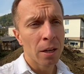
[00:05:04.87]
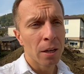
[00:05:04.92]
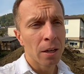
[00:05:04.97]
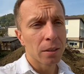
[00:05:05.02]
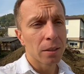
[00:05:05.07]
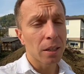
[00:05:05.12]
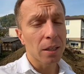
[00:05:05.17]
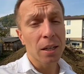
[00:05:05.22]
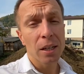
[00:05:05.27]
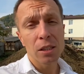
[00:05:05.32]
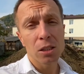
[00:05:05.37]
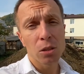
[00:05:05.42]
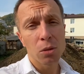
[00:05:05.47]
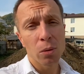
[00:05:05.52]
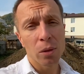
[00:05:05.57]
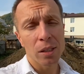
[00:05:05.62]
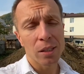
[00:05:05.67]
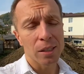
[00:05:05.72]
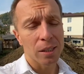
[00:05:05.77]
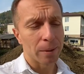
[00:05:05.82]
Такая
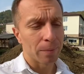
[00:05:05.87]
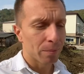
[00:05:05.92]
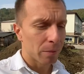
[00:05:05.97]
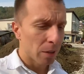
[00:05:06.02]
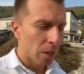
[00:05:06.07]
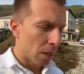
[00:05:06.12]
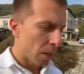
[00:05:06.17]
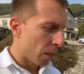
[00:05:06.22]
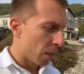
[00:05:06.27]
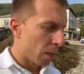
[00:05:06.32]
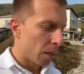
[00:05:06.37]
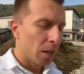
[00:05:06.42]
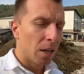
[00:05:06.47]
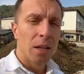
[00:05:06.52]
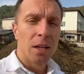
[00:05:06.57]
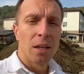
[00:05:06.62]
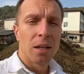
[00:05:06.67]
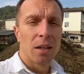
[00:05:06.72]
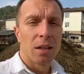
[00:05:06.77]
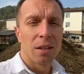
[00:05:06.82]
ситуация.
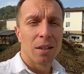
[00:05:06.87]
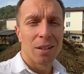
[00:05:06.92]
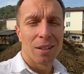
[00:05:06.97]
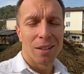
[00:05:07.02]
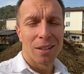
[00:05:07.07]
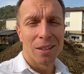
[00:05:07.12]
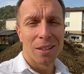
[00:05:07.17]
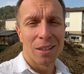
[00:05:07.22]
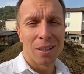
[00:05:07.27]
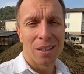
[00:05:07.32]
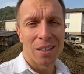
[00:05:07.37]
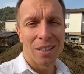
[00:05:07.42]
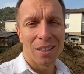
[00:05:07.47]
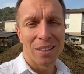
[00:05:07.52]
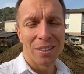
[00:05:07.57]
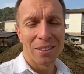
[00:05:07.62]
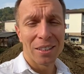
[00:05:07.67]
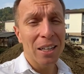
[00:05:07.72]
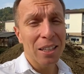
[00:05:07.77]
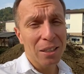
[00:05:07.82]
Э,
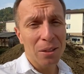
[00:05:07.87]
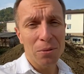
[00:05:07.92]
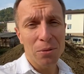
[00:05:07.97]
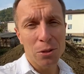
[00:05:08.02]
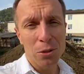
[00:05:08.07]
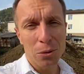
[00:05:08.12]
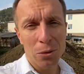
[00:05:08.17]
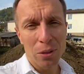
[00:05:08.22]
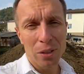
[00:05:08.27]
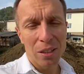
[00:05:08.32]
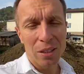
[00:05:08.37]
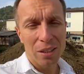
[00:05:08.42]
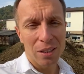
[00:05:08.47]
на этом все.